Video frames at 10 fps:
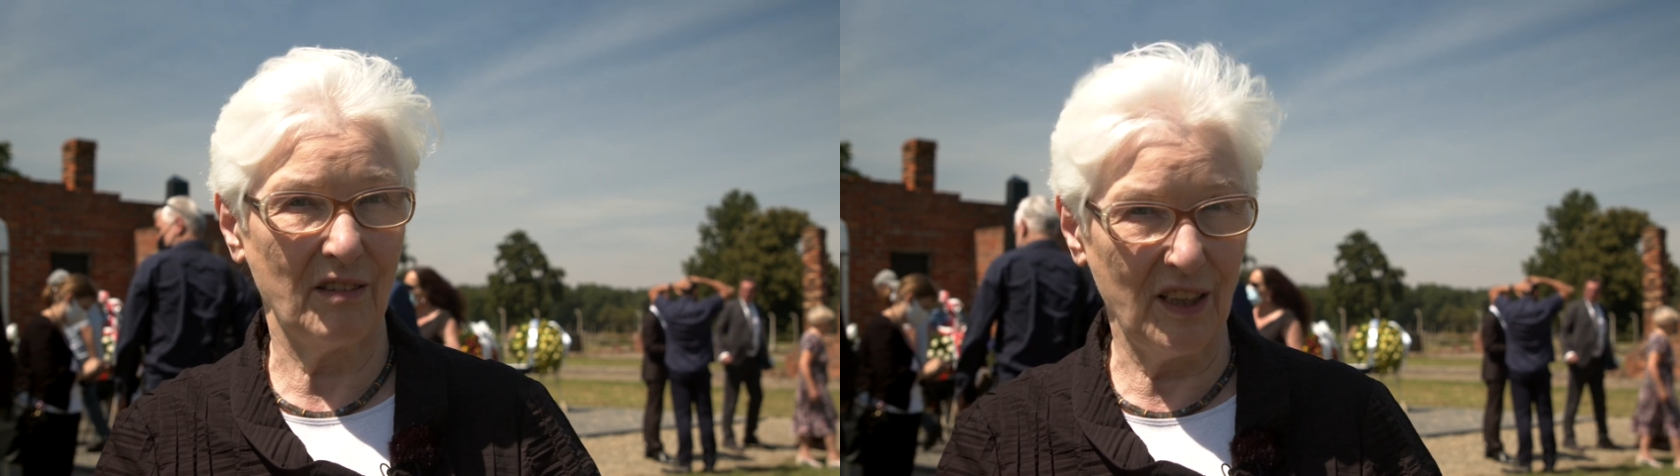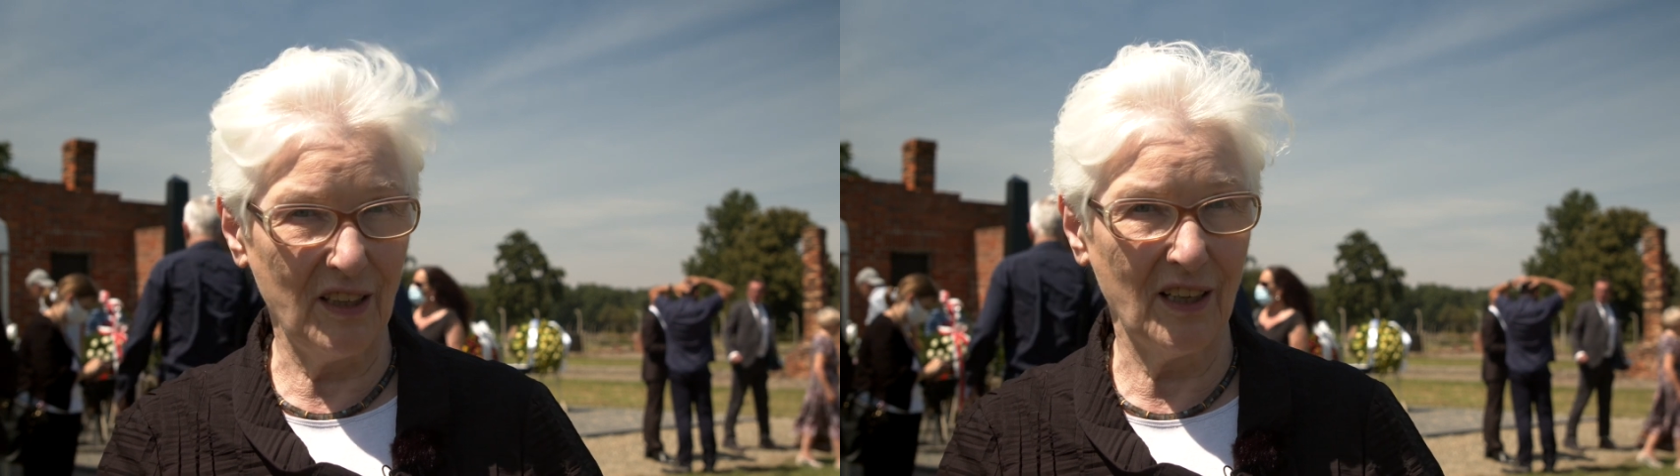
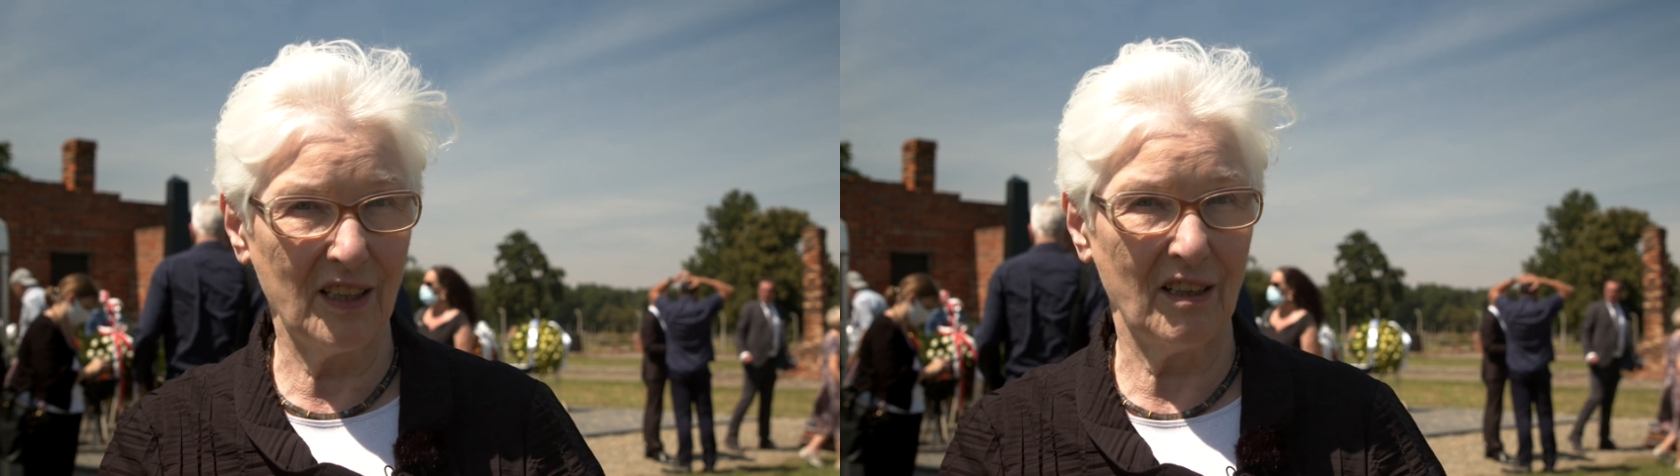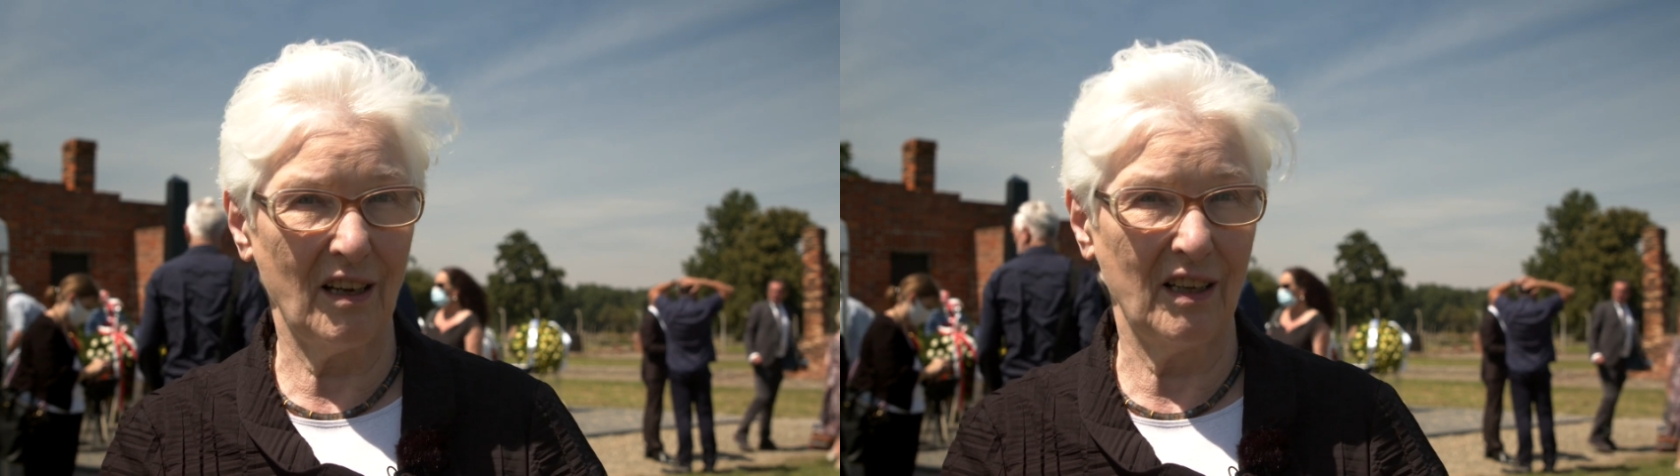in
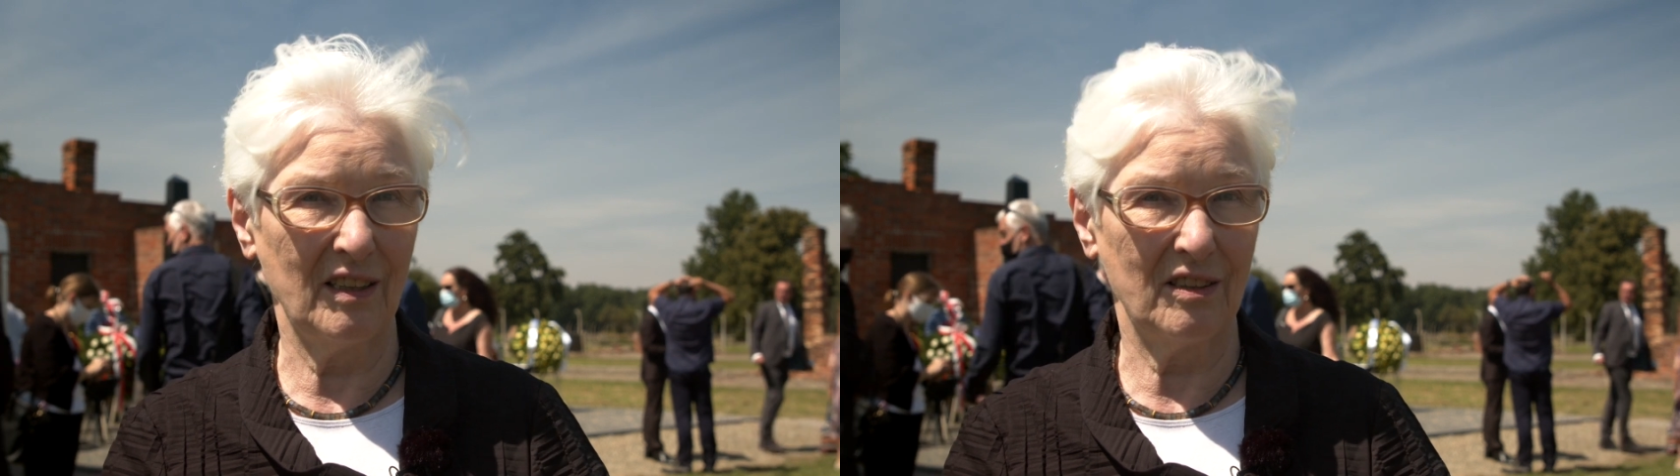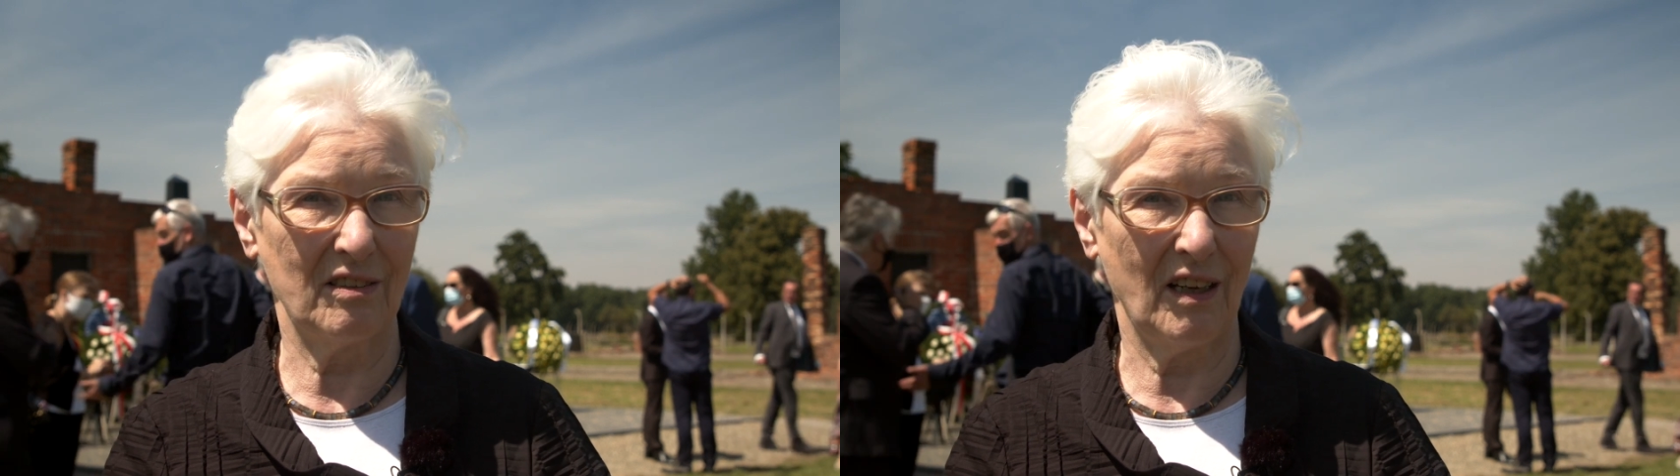der
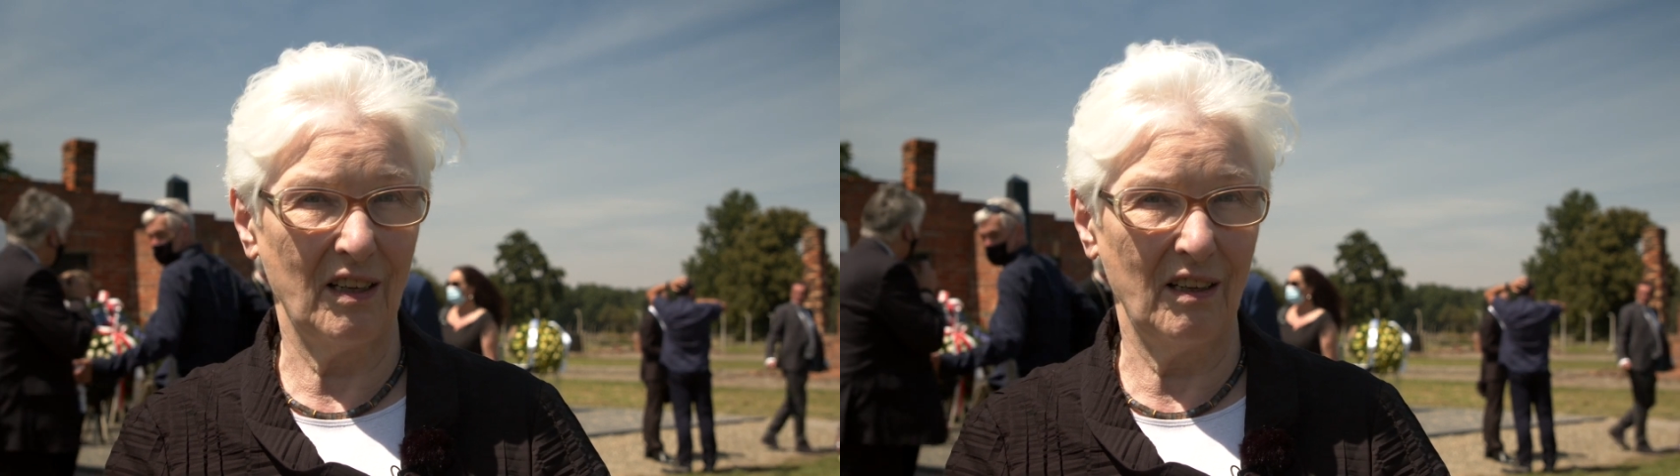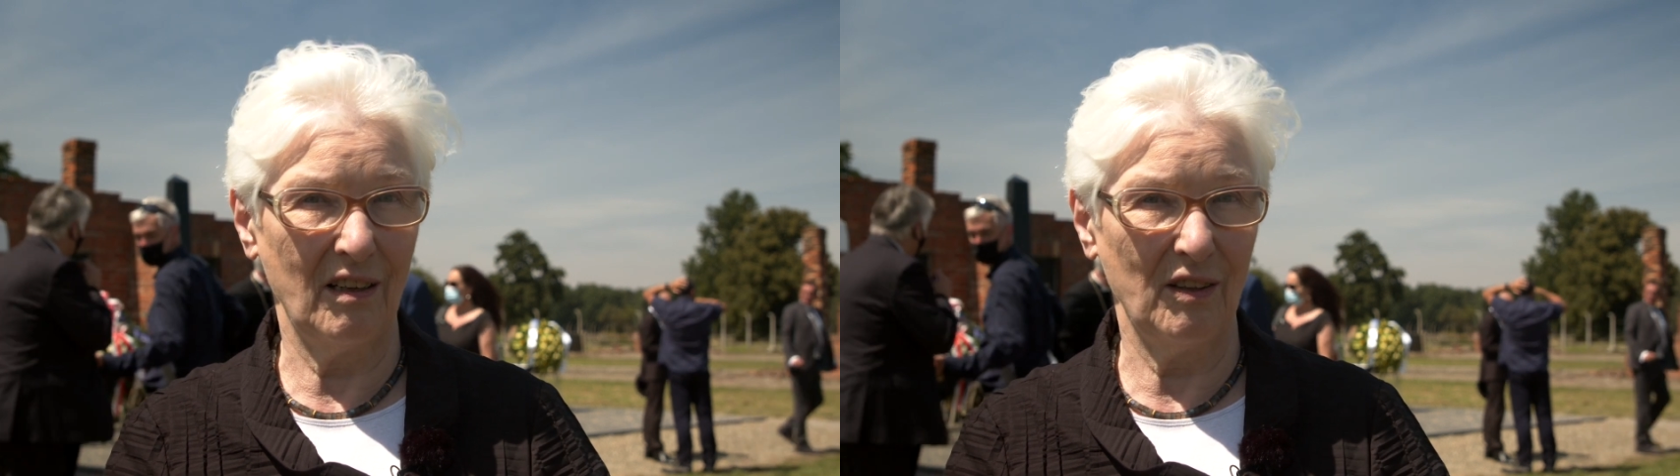Tat
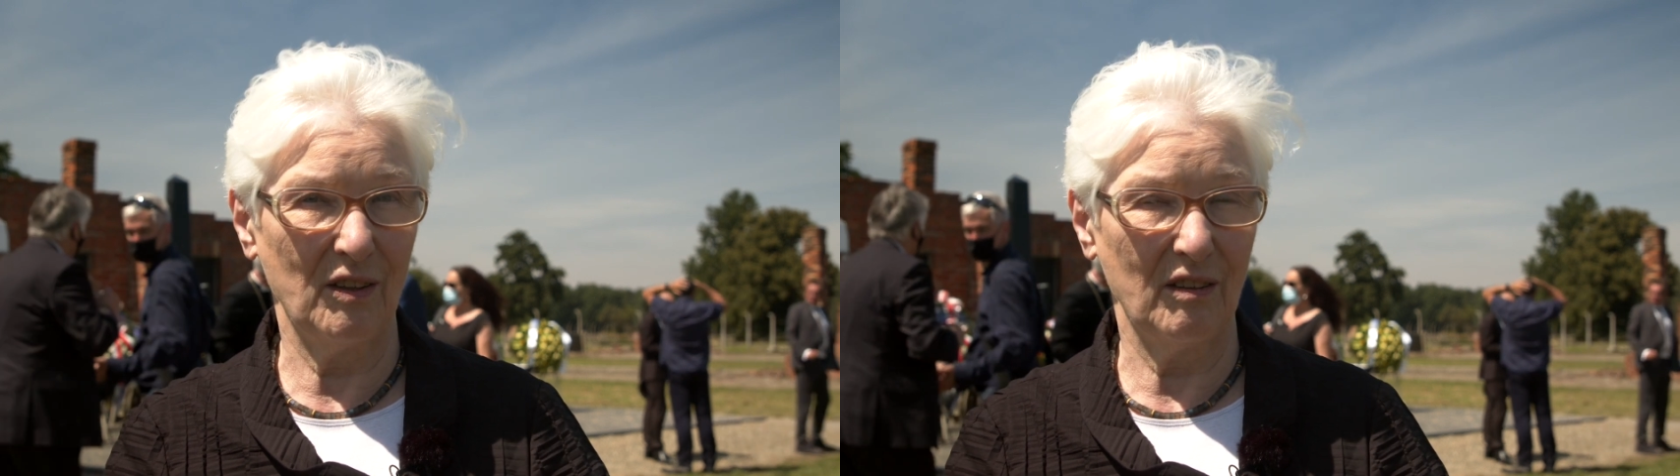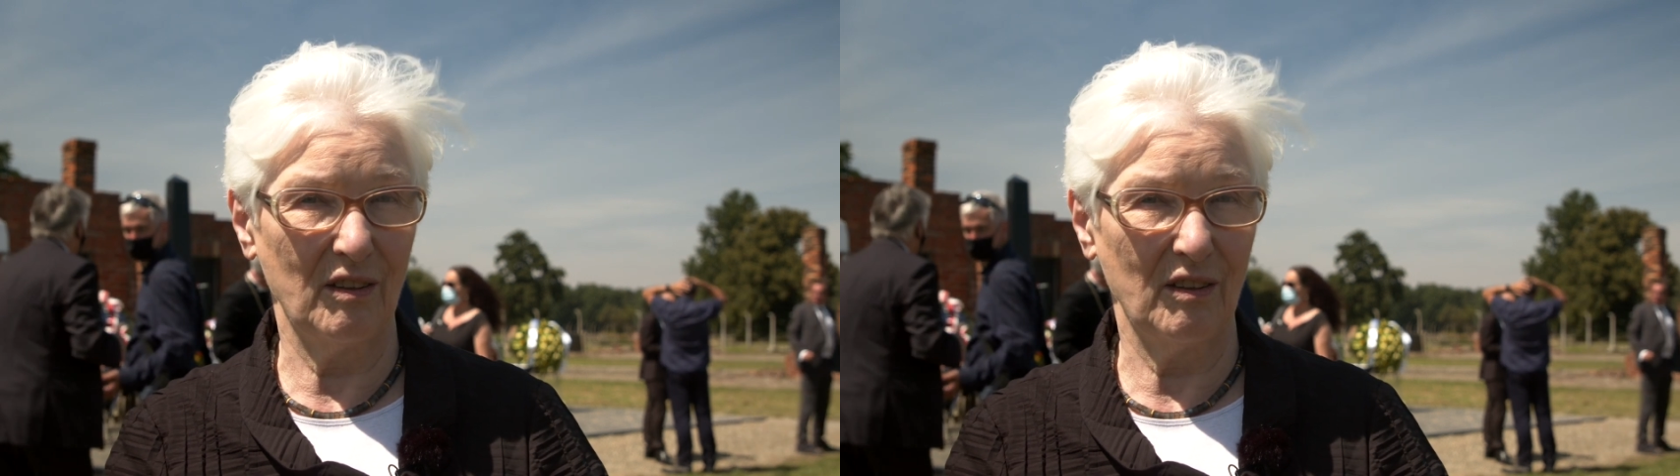an